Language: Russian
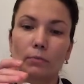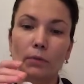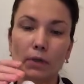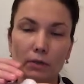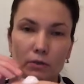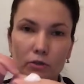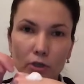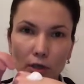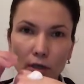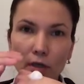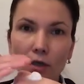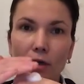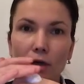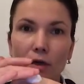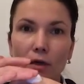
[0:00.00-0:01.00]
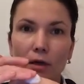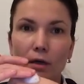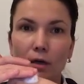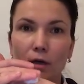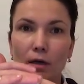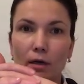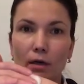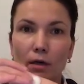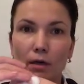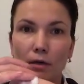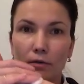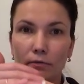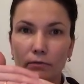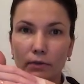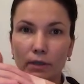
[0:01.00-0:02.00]
пеночки. А,
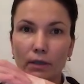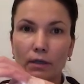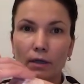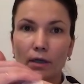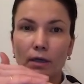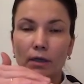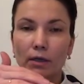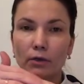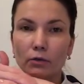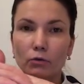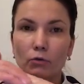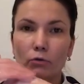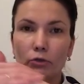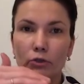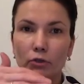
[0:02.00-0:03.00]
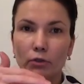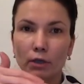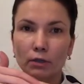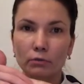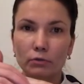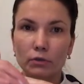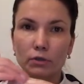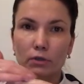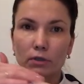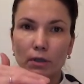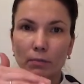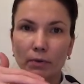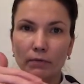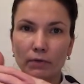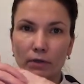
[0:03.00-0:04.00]
вы легко очень наносите
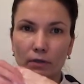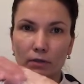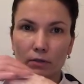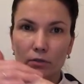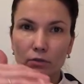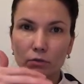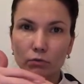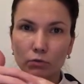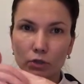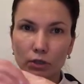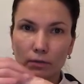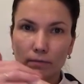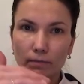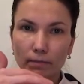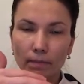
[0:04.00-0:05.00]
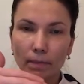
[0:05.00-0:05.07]
на поверхность кожи.